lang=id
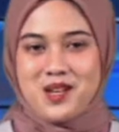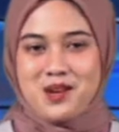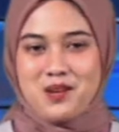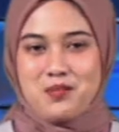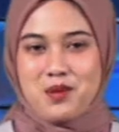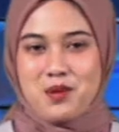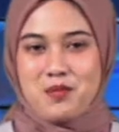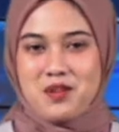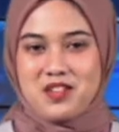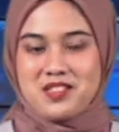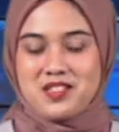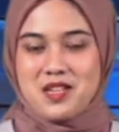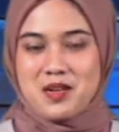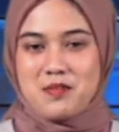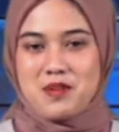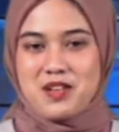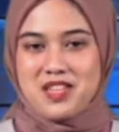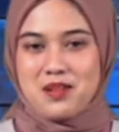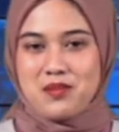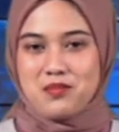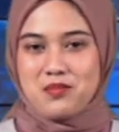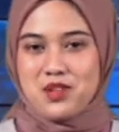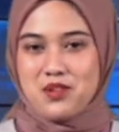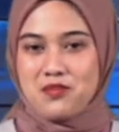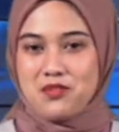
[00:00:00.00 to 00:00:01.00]
Pemirsa
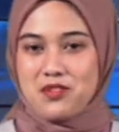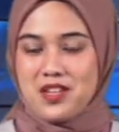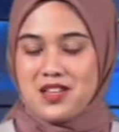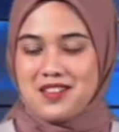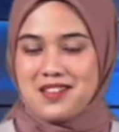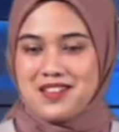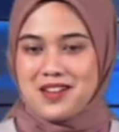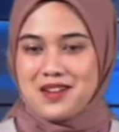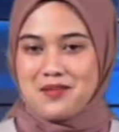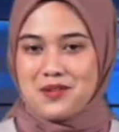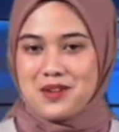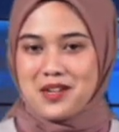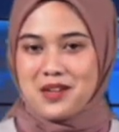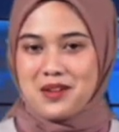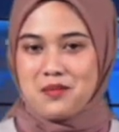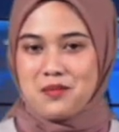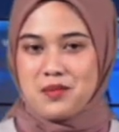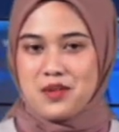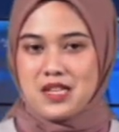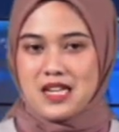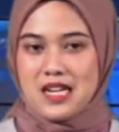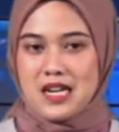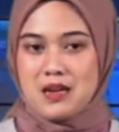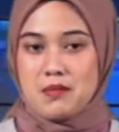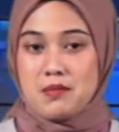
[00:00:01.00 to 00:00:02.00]
Batam TV, kabar
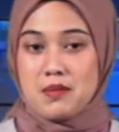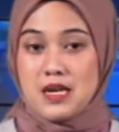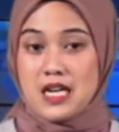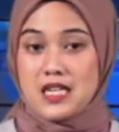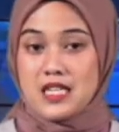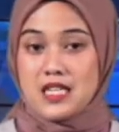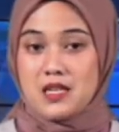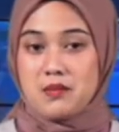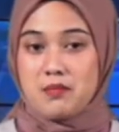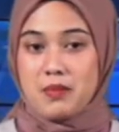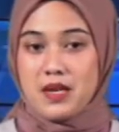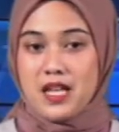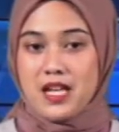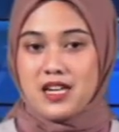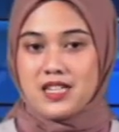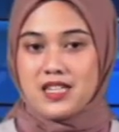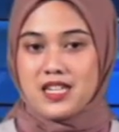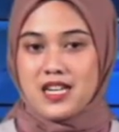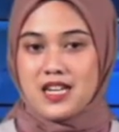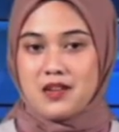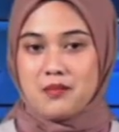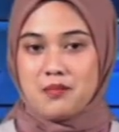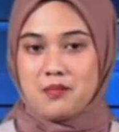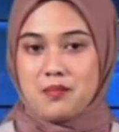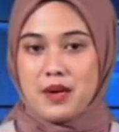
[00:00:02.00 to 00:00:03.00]
gembira bagi
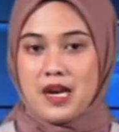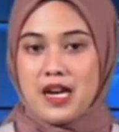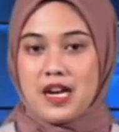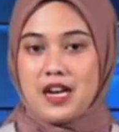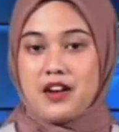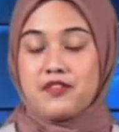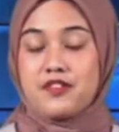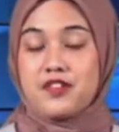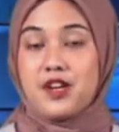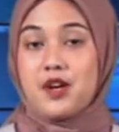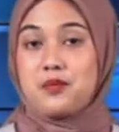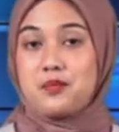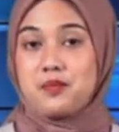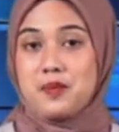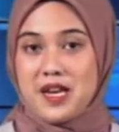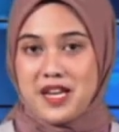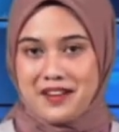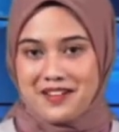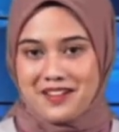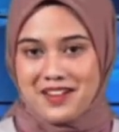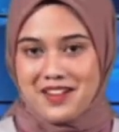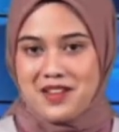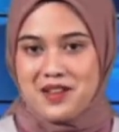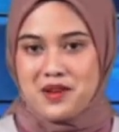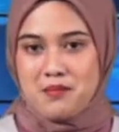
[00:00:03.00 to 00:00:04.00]
pelanggan PFF
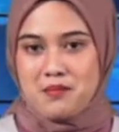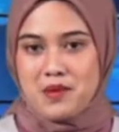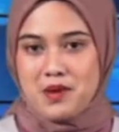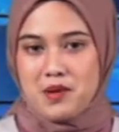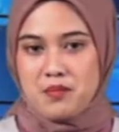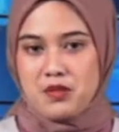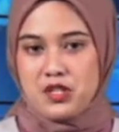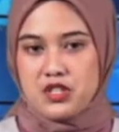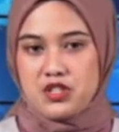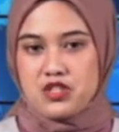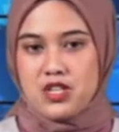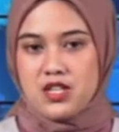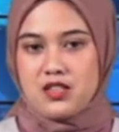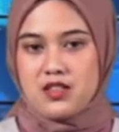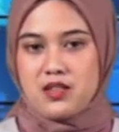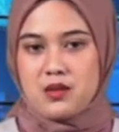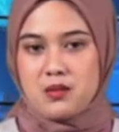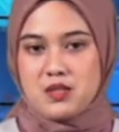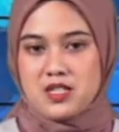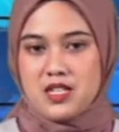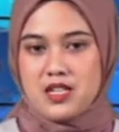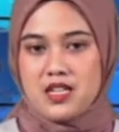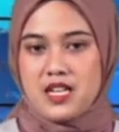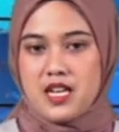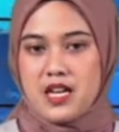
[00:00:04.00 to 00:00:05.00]
Paint. Pabrik cat
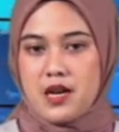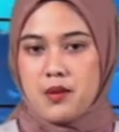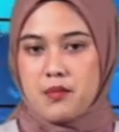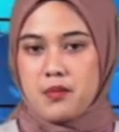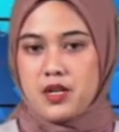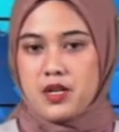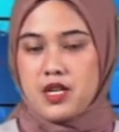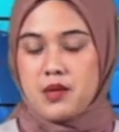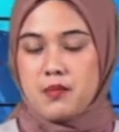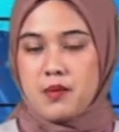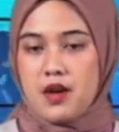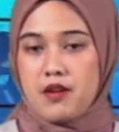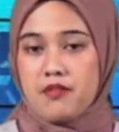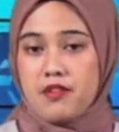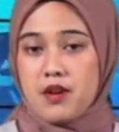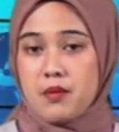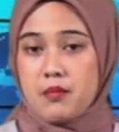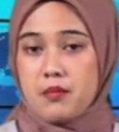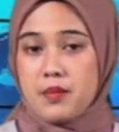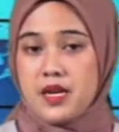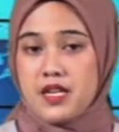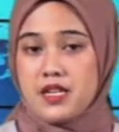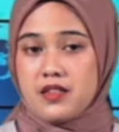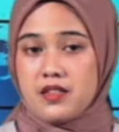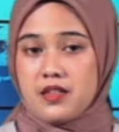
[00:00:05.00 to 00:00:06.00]
terbesar di Kepri, PFF
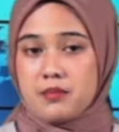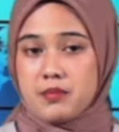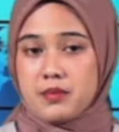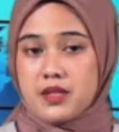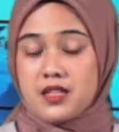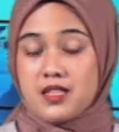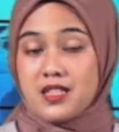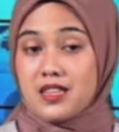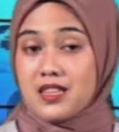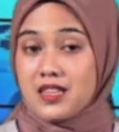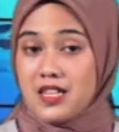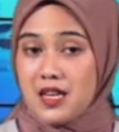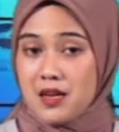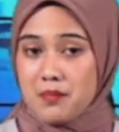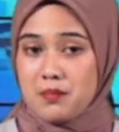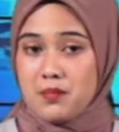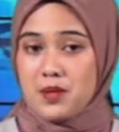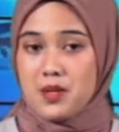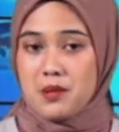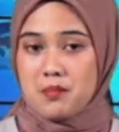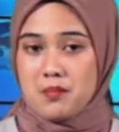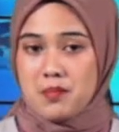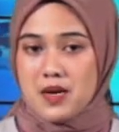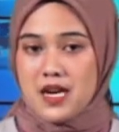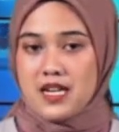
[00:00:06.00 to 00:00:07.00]
Paint tetap
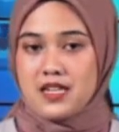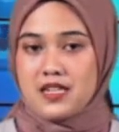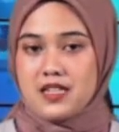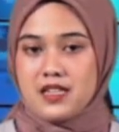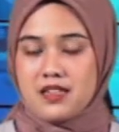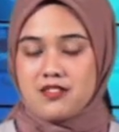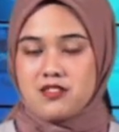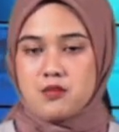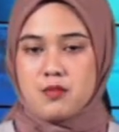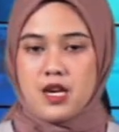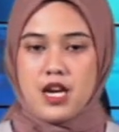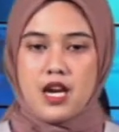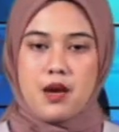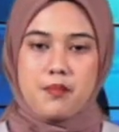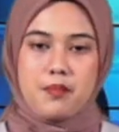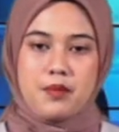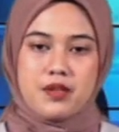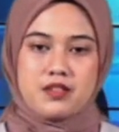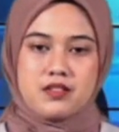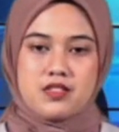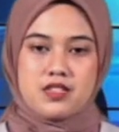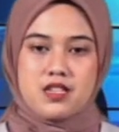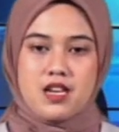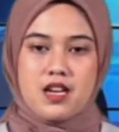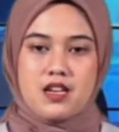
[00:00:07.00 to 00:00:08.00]
berbagi sebagai
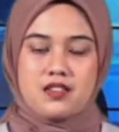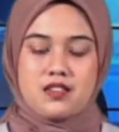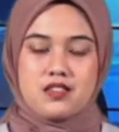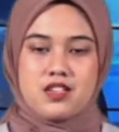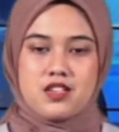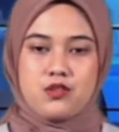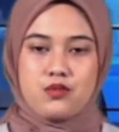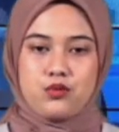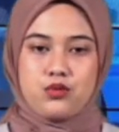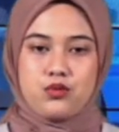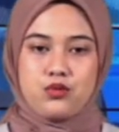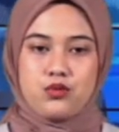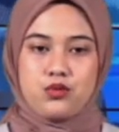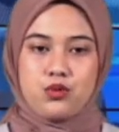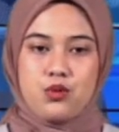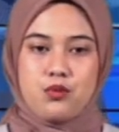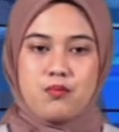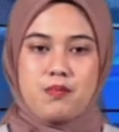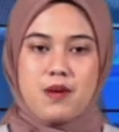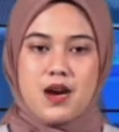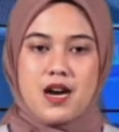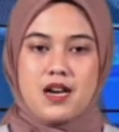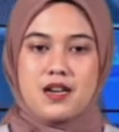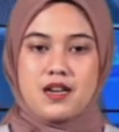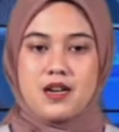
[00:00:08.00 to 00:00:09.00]
apresiasi untuk
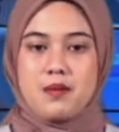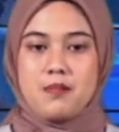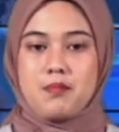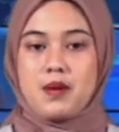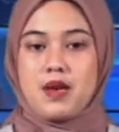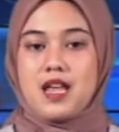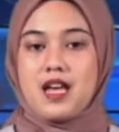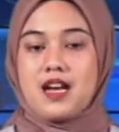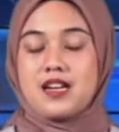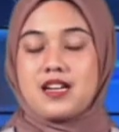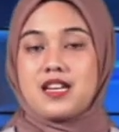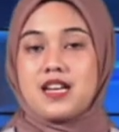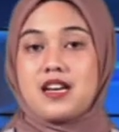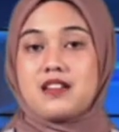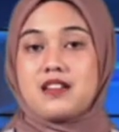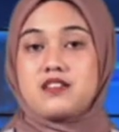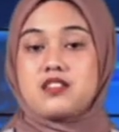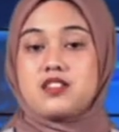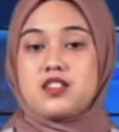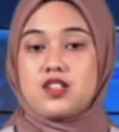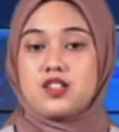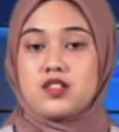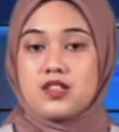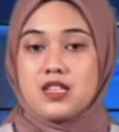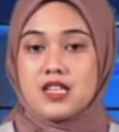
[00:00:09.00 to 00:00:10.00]
para pelanggan
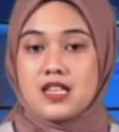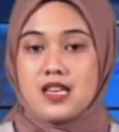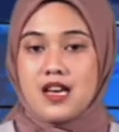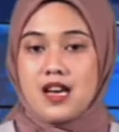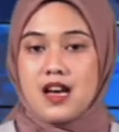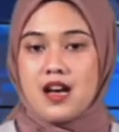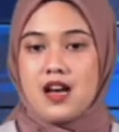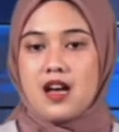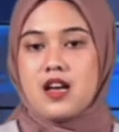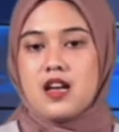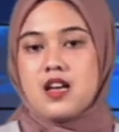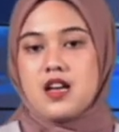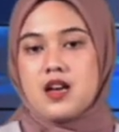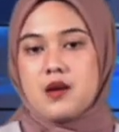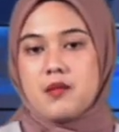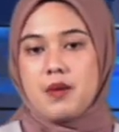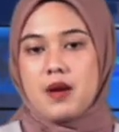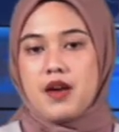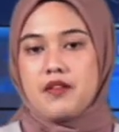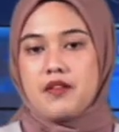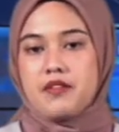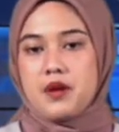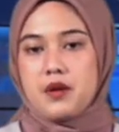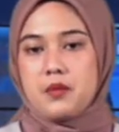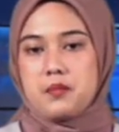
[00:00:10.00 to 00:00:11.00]
setia.
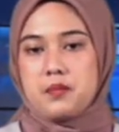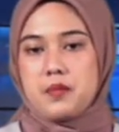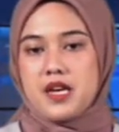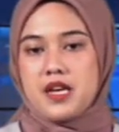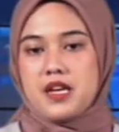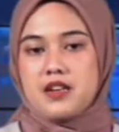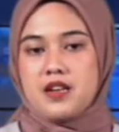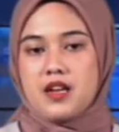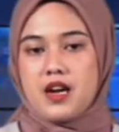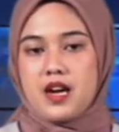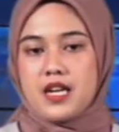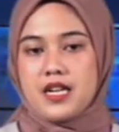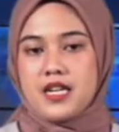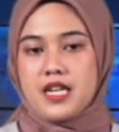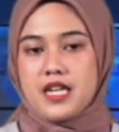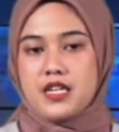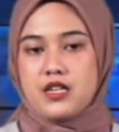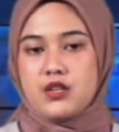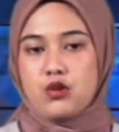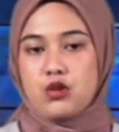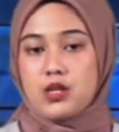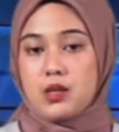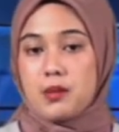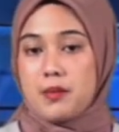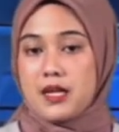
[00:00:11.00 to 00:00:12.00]
PFF Paint yang ada di
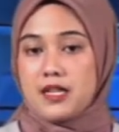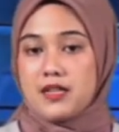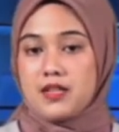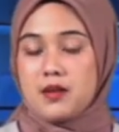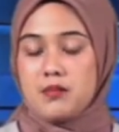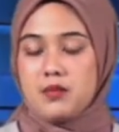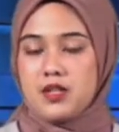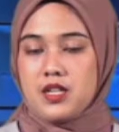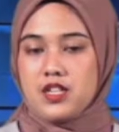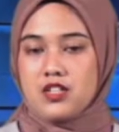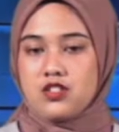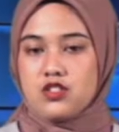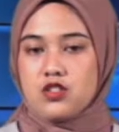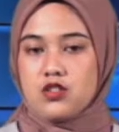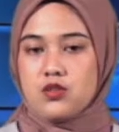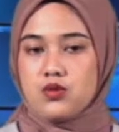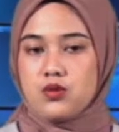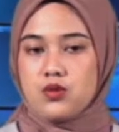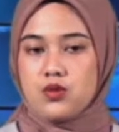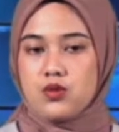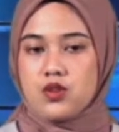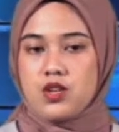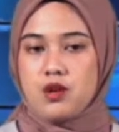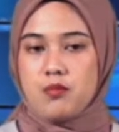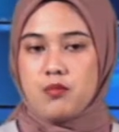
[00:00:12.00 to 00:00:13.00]
Kota Batam dan
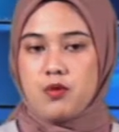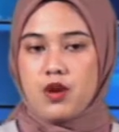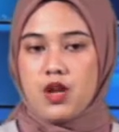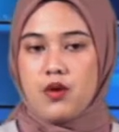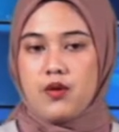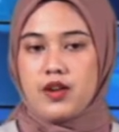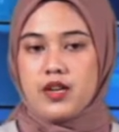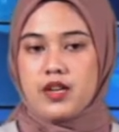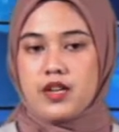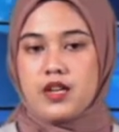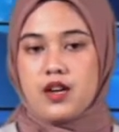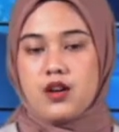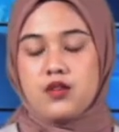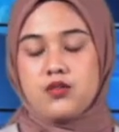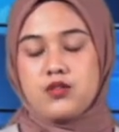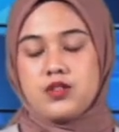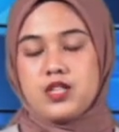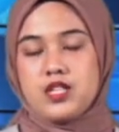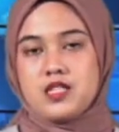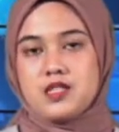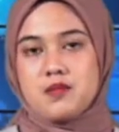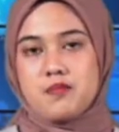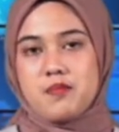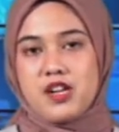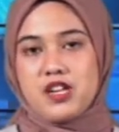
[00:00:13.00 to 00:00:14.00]
seluruh Kepulauan Riau
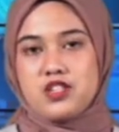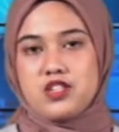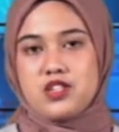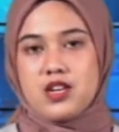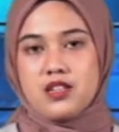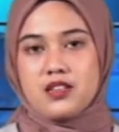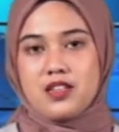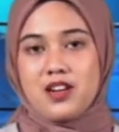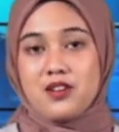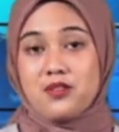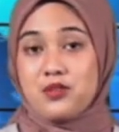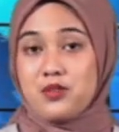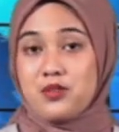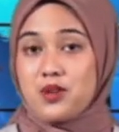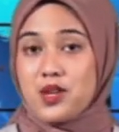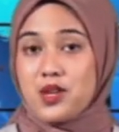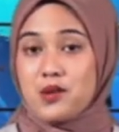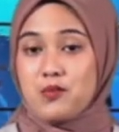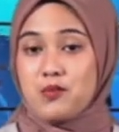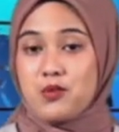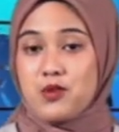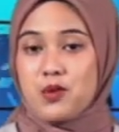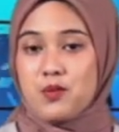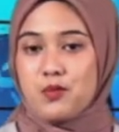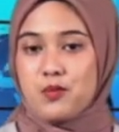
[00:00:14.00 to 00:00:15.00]
di sepanjang tahun
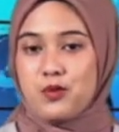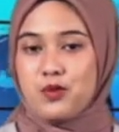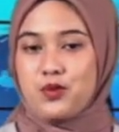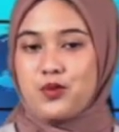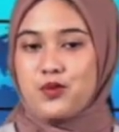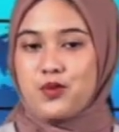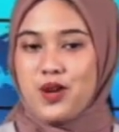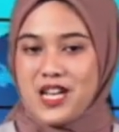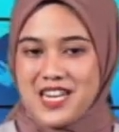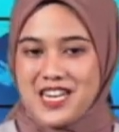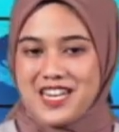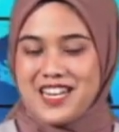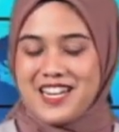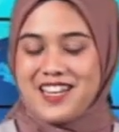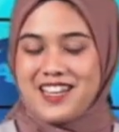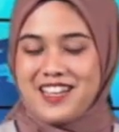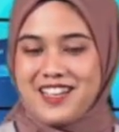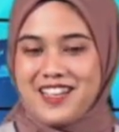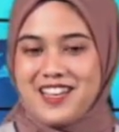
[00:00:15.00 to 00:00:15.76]
2022 ini.